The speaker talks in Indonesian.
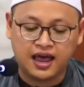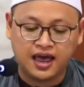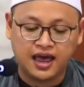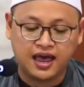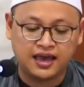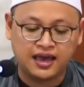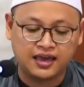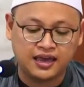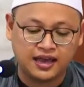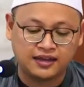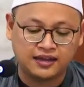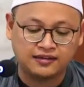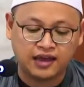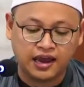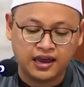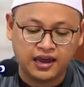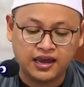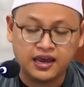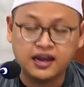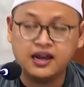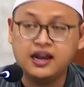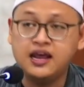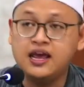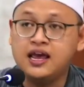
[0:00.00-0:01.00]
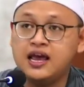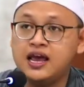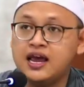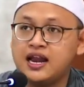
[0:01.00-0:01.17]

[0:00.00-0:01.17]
ayatain